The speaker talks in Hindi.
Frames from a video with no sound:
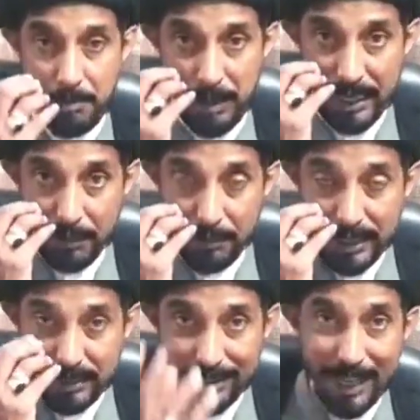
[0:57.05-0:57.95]

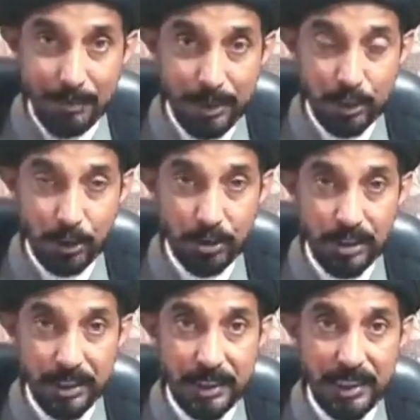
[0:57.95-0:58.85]
पैगंबर इस्लाम की
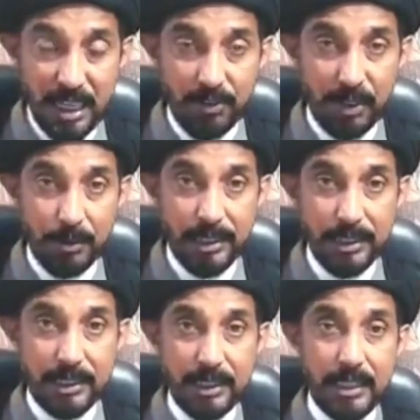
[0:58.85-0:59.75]
तोहन की
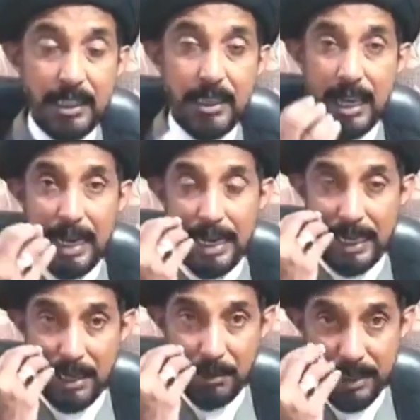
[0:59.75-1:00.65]
नाफरमानी की
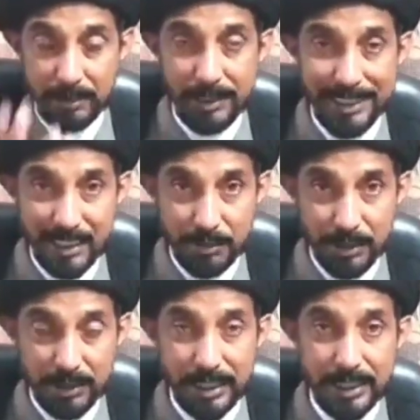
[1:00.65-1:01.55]
अहल बैत की
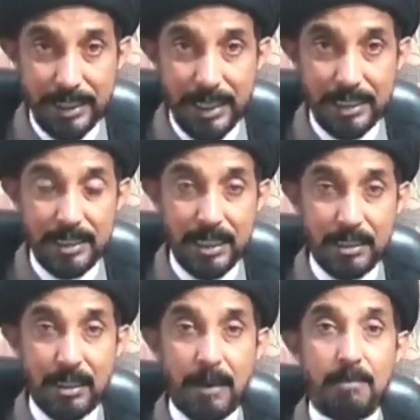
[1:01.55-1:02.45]
अजमत का इनकार किया
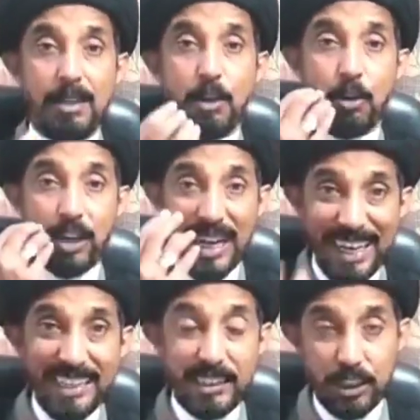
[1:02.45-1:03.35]
था
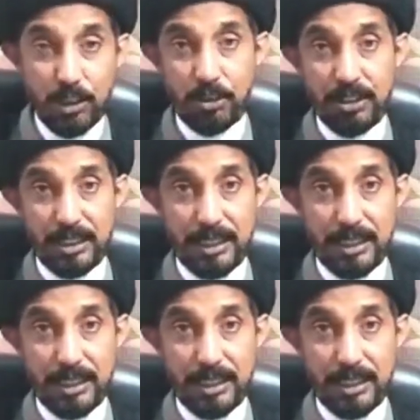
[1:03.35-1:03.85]
कुरान की तोहन